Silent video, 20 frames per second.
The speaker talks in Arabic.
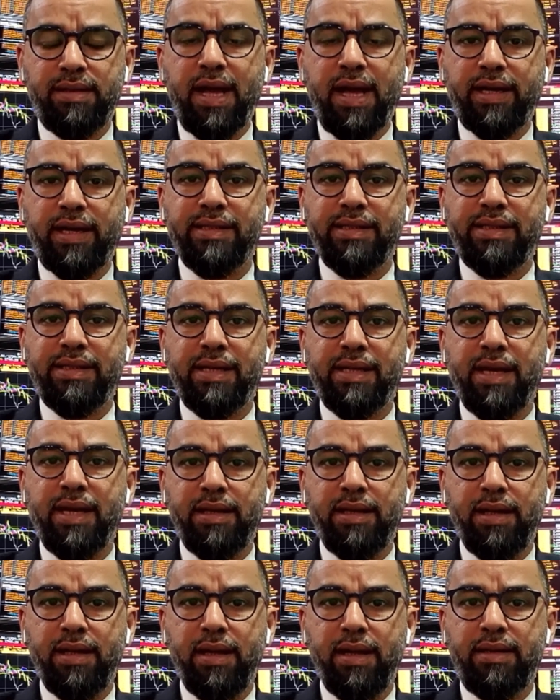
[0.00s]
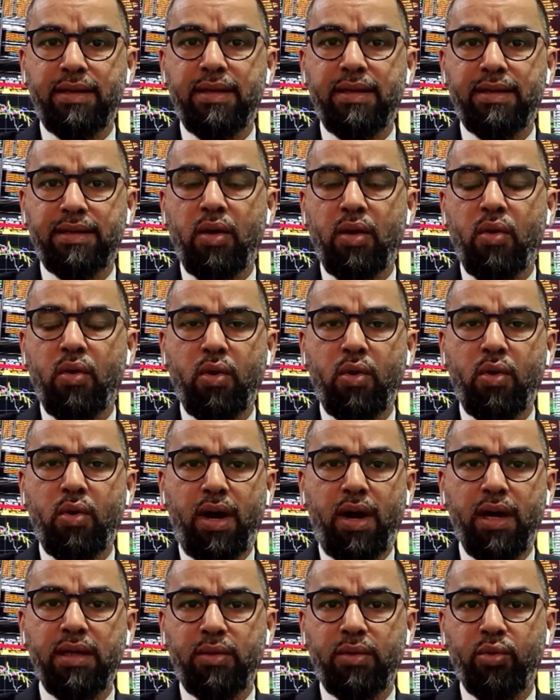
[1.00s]
تعكس هذا
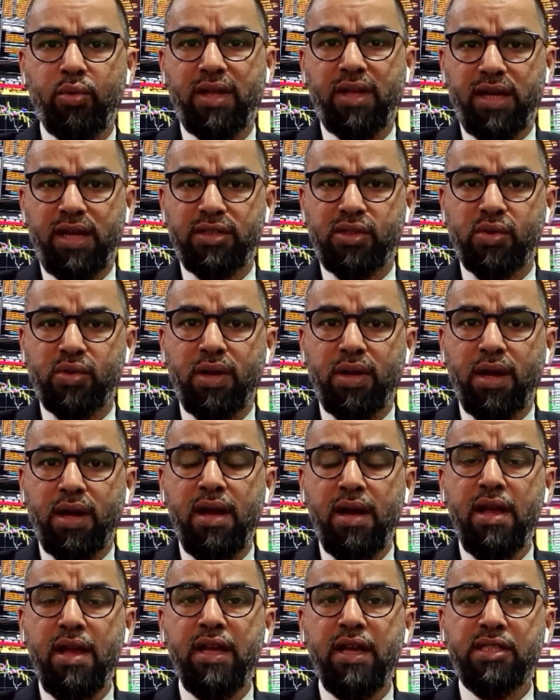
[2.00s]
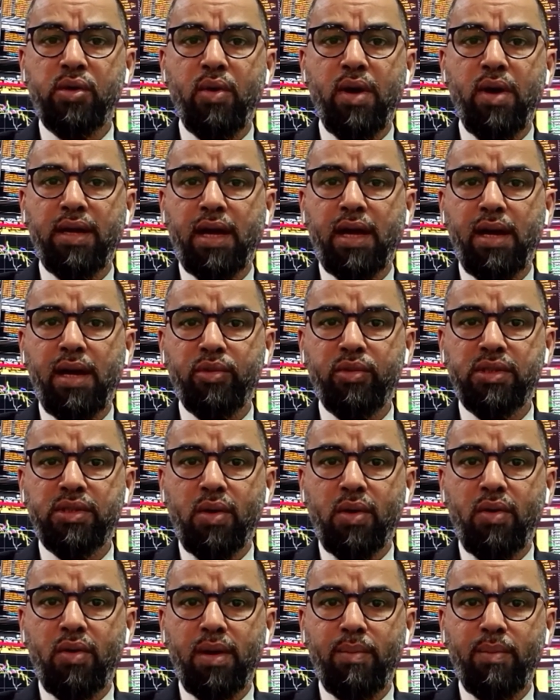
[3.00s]
التوقعات وتحسنها سواء على
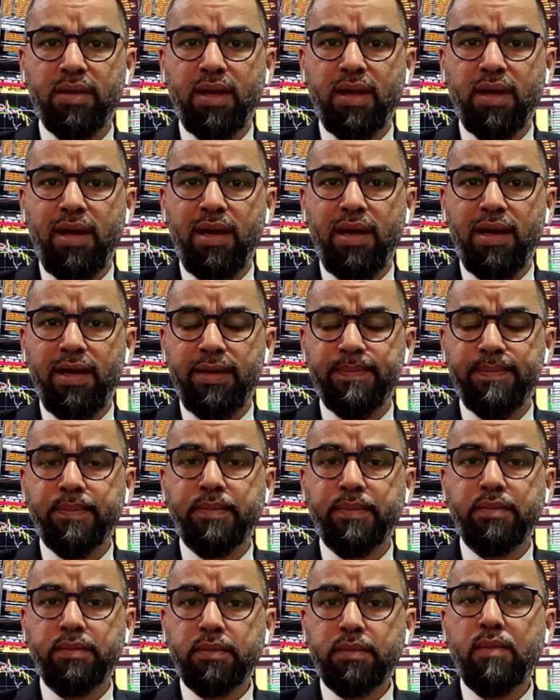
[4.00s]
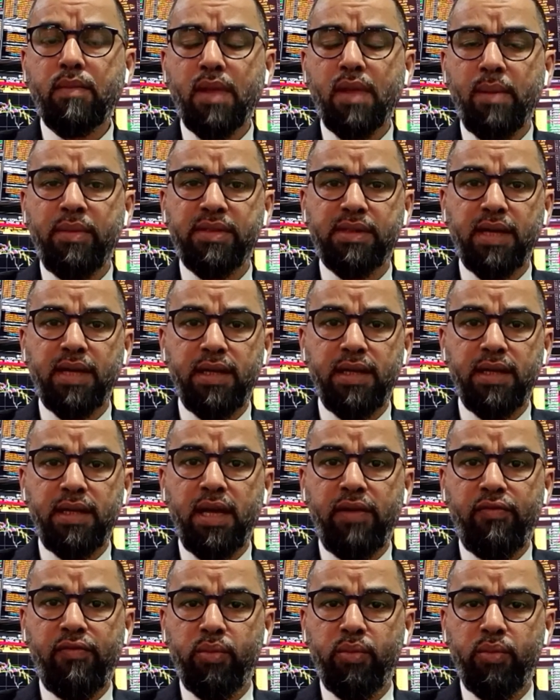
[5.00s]
مستوى البطاله
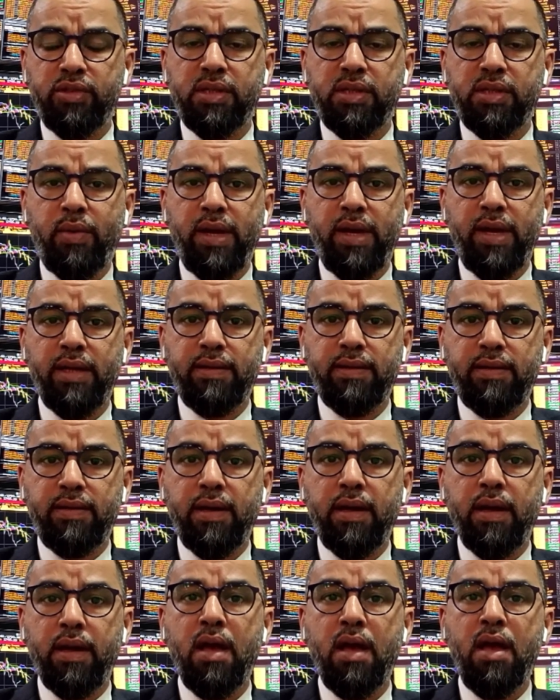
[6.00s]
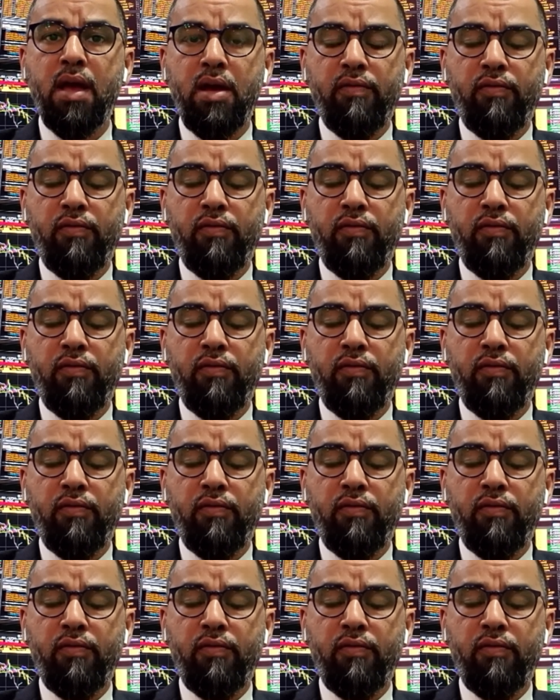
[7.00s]
باستهداف مستويات 4.0 آه،